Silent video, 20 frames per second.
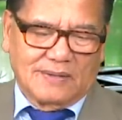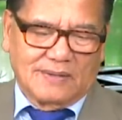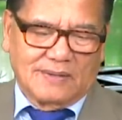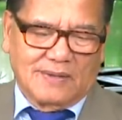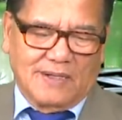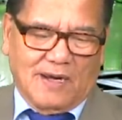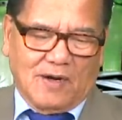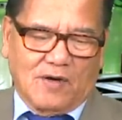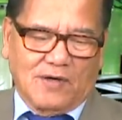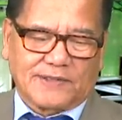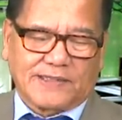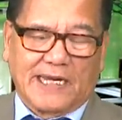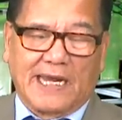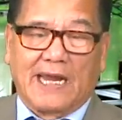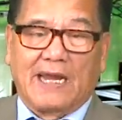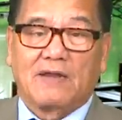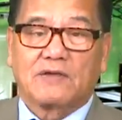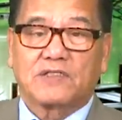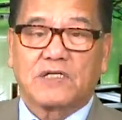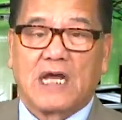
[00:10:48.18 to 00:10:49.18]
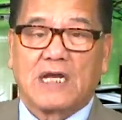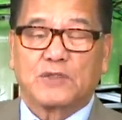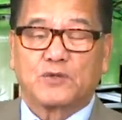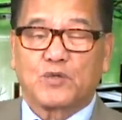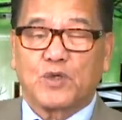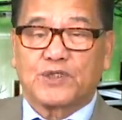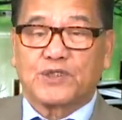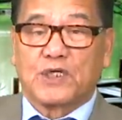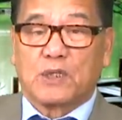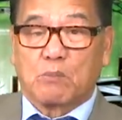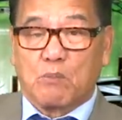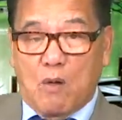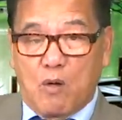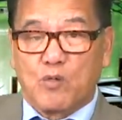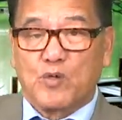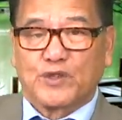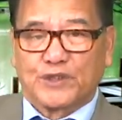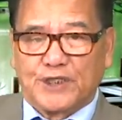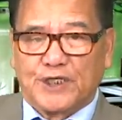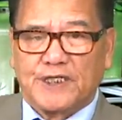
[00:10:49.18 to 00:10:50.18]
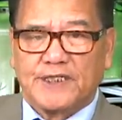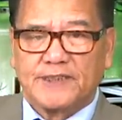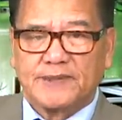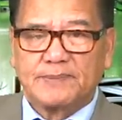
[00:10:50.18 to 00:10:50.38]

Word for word: để có thể sản xuất được bom nguyên tử.